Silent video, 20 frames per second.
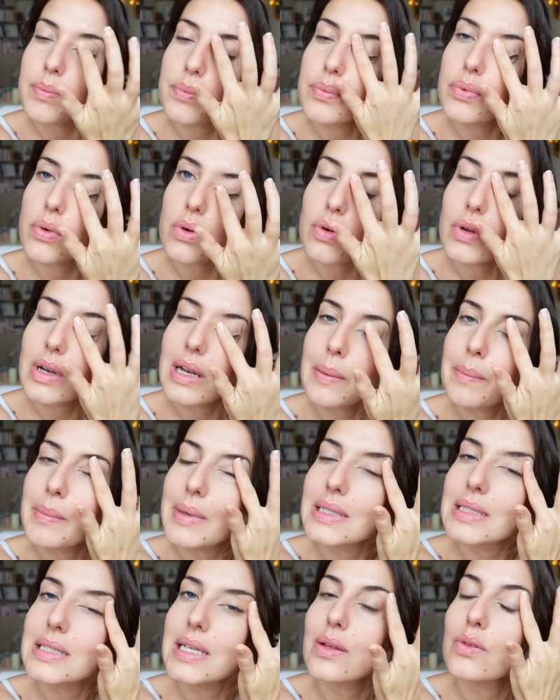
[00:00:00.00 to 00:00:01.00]
pour que la
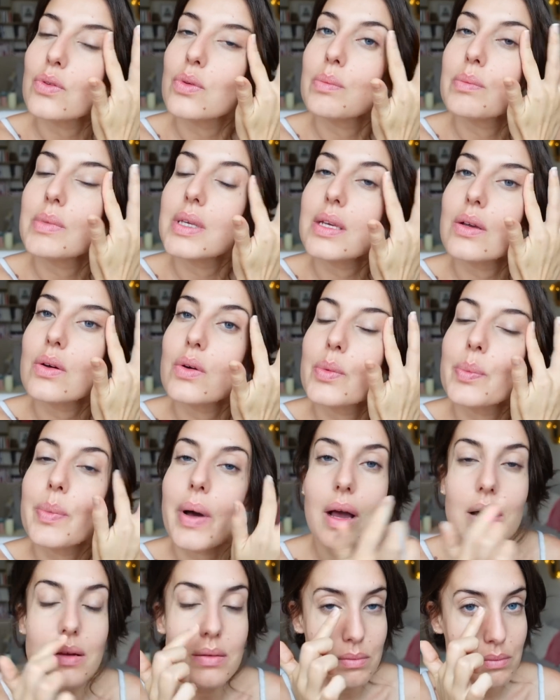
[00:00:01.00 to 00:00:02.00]
matière ne migre
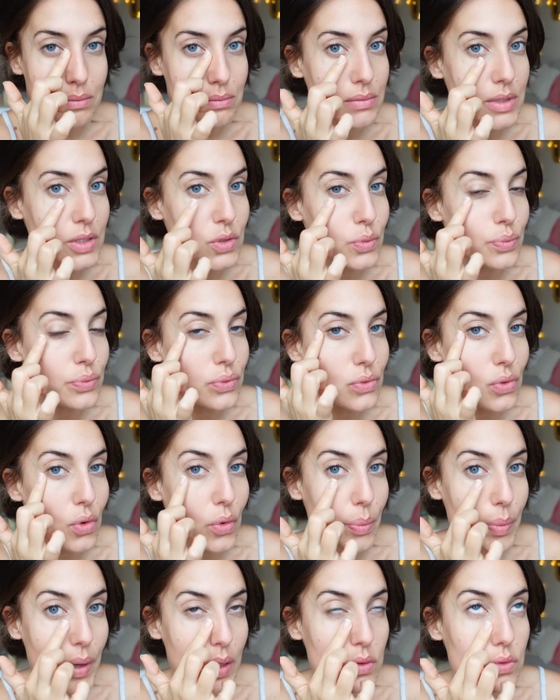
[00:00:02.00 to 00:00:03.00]
pas, mais je
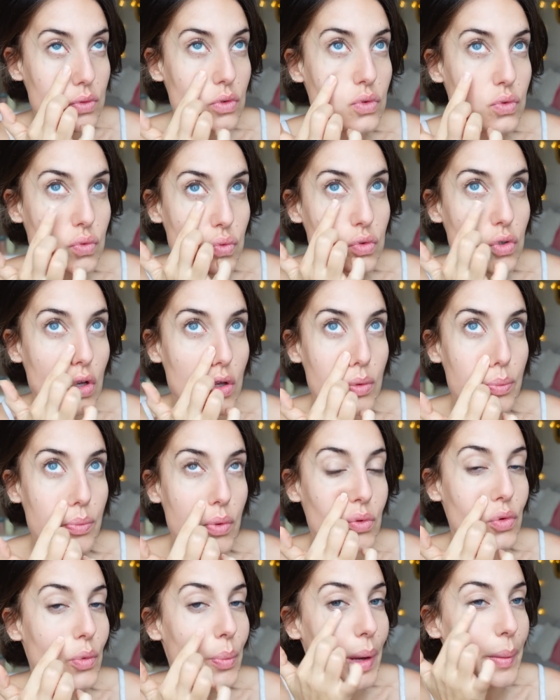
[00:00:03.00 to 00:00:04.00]
poudre pas le dessous d'œil
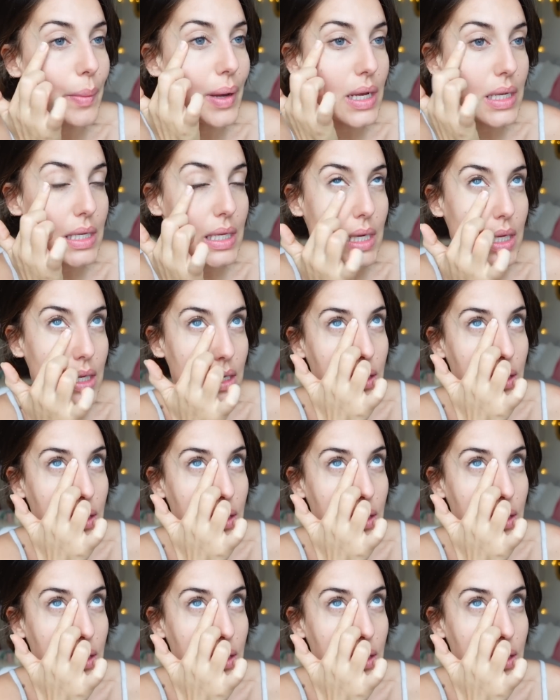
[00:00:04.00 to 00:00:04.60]
pour ne pas marquer.